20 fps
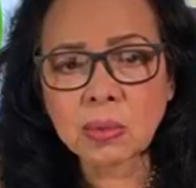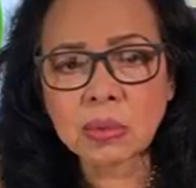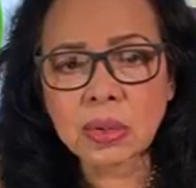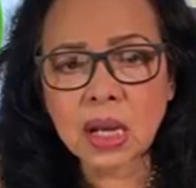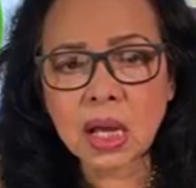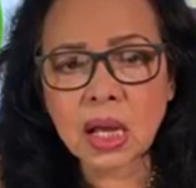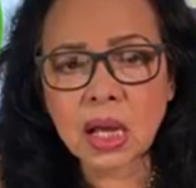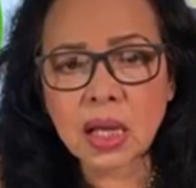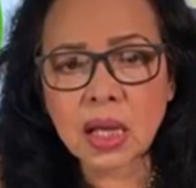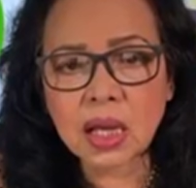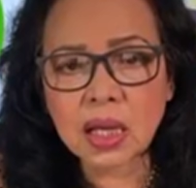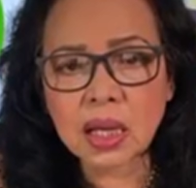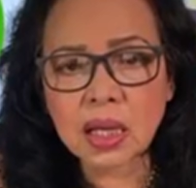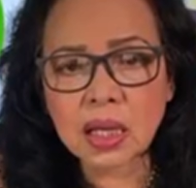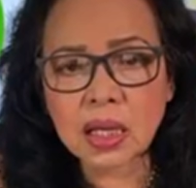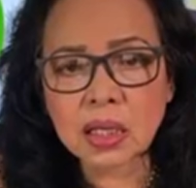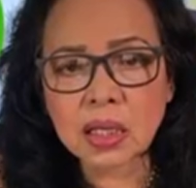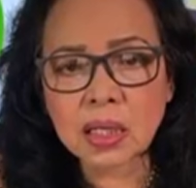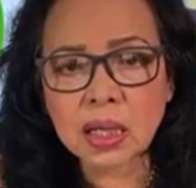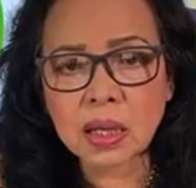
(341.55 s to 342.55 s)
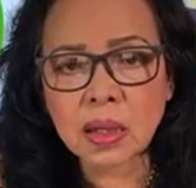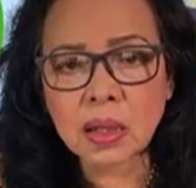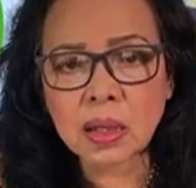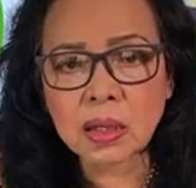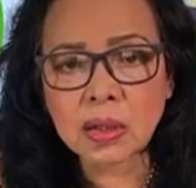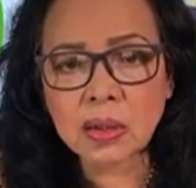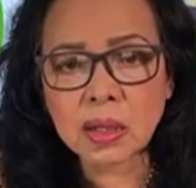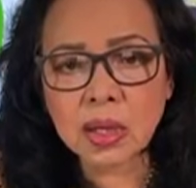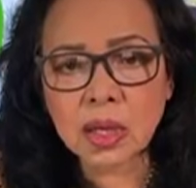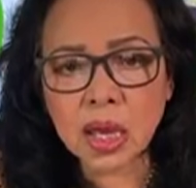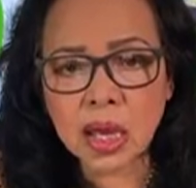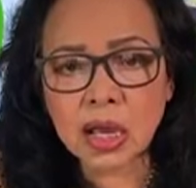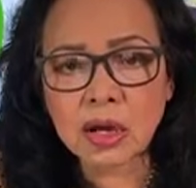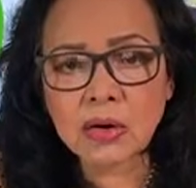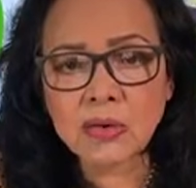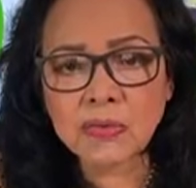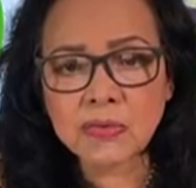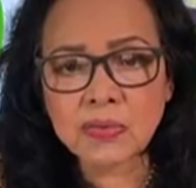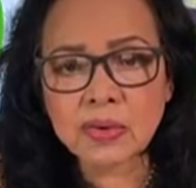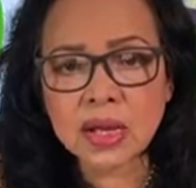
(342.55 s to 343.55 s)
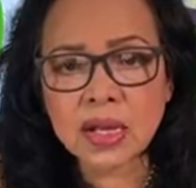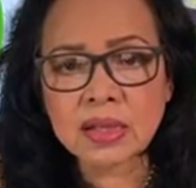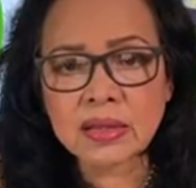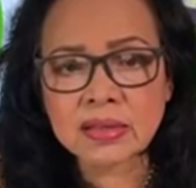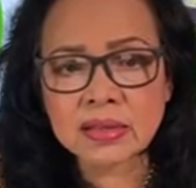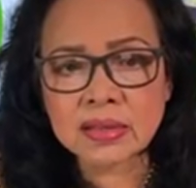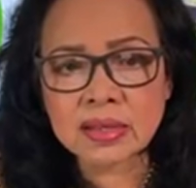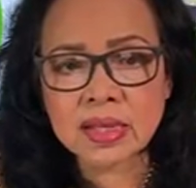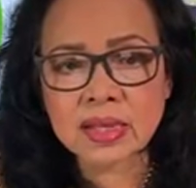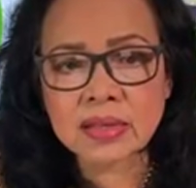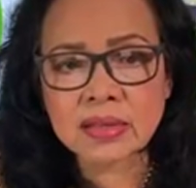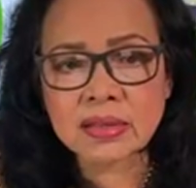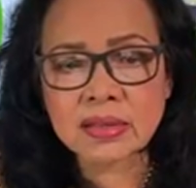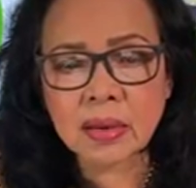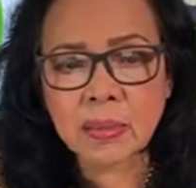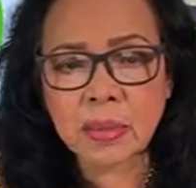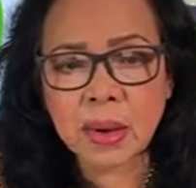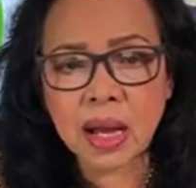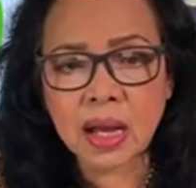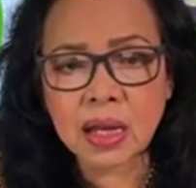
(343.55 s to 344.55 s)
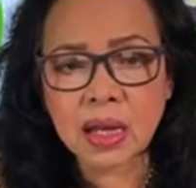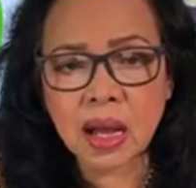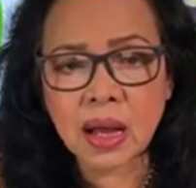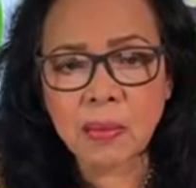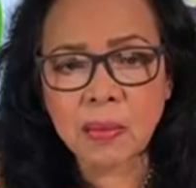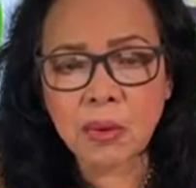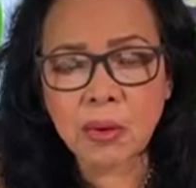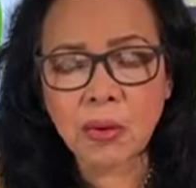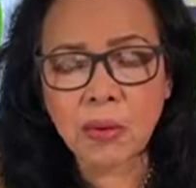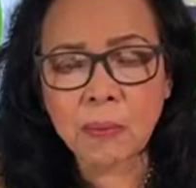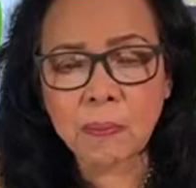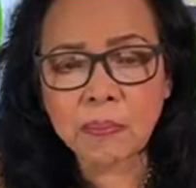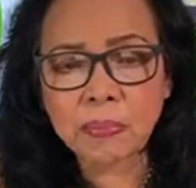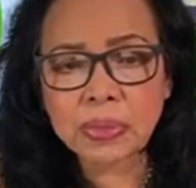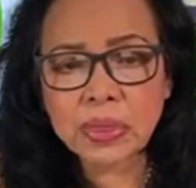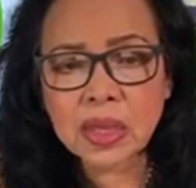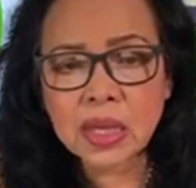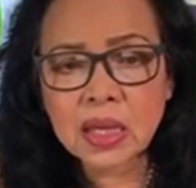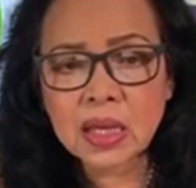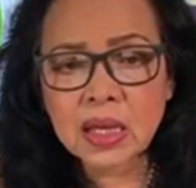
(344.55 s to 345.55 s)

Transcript: na, na airfield cyst sa baga mo.